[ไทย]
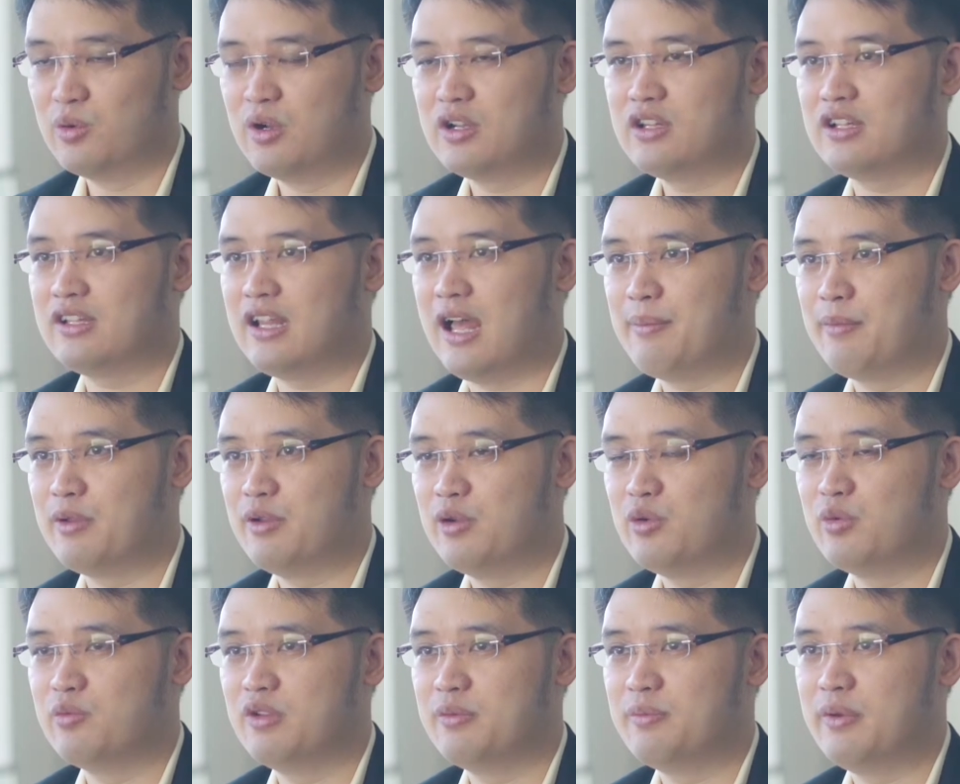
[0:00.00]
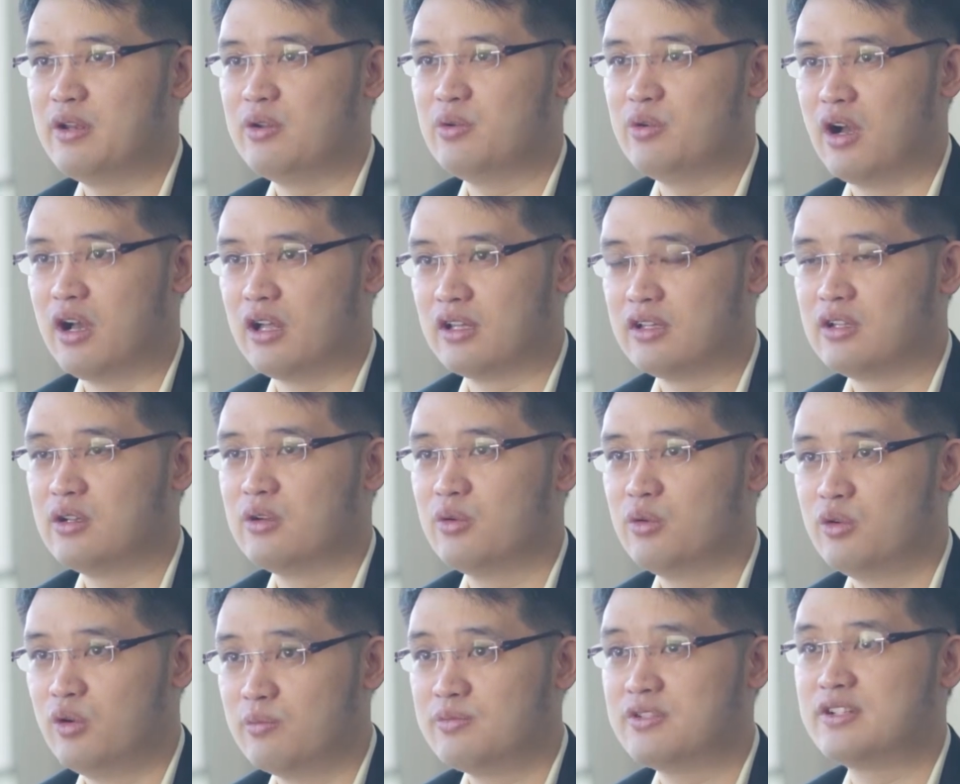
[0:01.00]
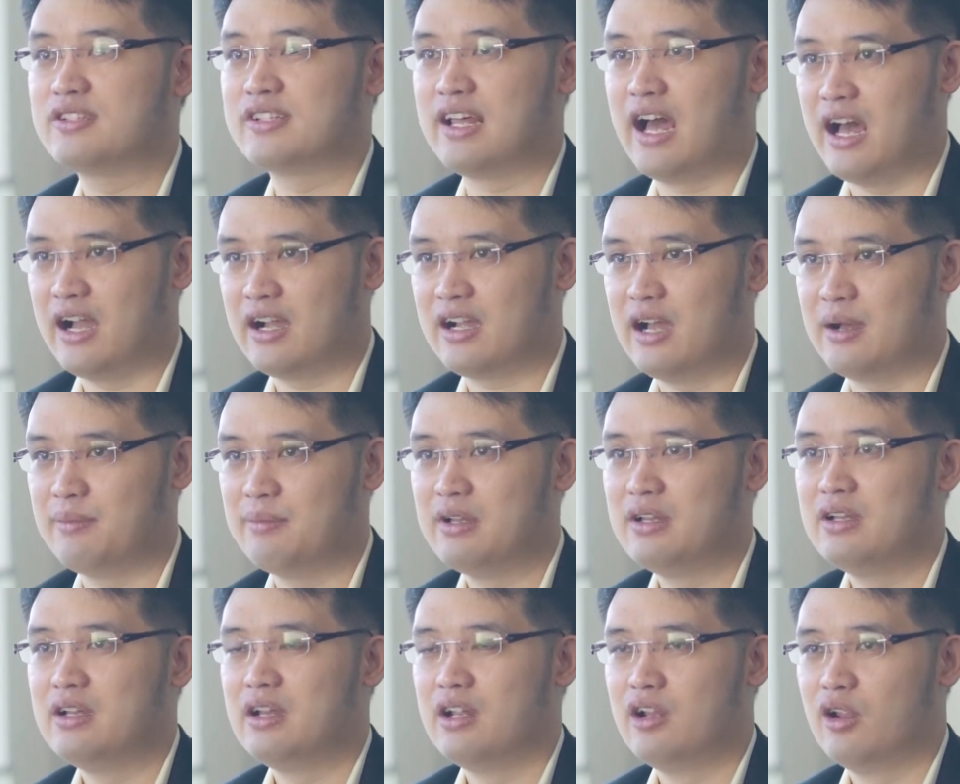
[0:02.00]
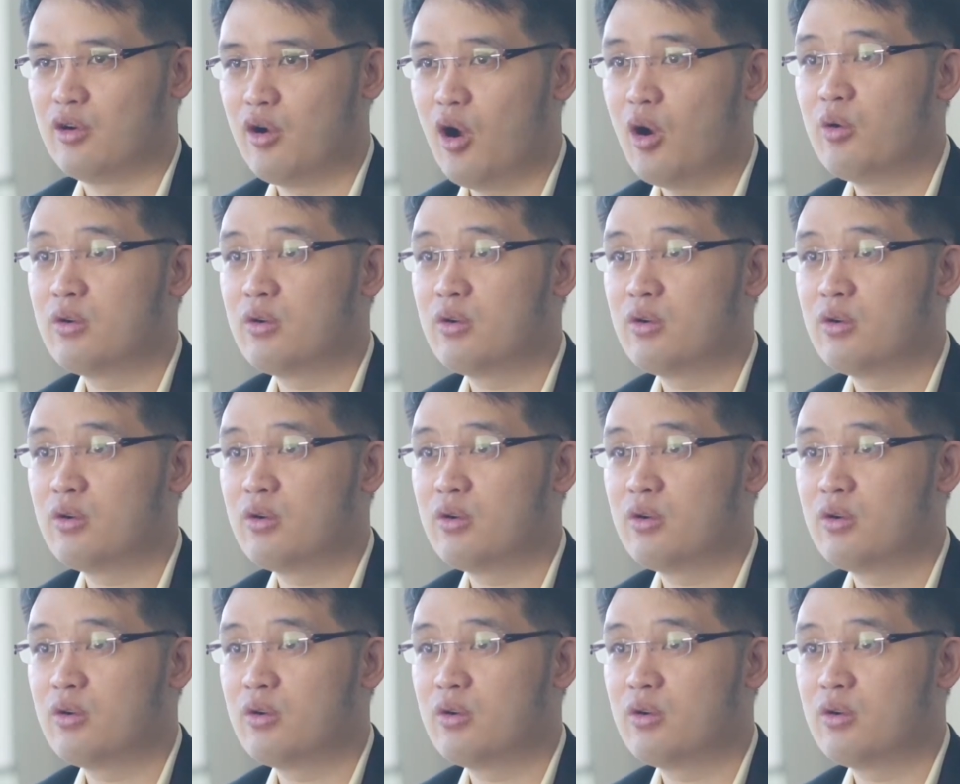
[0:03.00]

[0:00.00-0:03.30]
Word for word: ลและจะตามไปด้วยกลุ่มที่เป็นอุดมศึกษาครับ แล้วก็